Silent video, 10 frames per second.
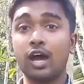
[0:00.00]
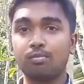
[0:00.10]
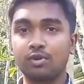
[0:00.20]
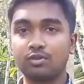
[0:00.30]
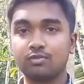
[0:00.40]

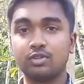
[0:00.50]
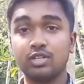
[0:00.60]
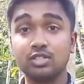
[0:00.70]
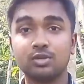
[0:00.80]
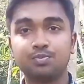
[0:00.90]
আপনার
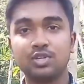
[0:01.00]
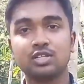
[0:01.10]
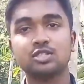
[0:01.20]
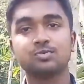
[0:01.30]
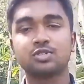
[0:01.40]
নিজের
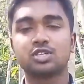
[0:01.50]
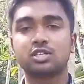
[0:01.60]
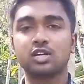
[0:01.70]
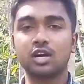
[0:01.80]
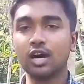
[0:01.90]
পিএনজি
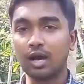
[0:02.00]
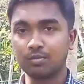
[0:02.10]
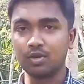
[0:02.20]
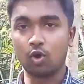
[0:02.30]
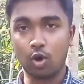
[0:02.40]
পিকচারটা
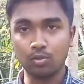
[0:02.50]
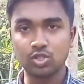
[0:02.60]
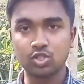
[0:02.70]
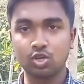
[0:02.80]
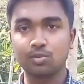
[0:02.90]
আপনার
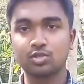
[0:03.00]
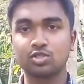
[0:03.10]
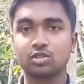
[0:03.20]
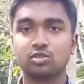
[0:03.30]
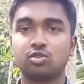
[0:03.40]
অবশ্যই
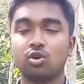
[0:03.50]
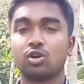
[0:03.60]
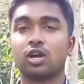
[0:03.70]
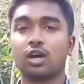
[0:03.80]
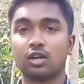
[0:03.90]
অবশ্যই
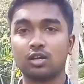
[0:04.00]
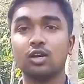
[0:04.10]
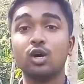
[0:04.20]
দরকার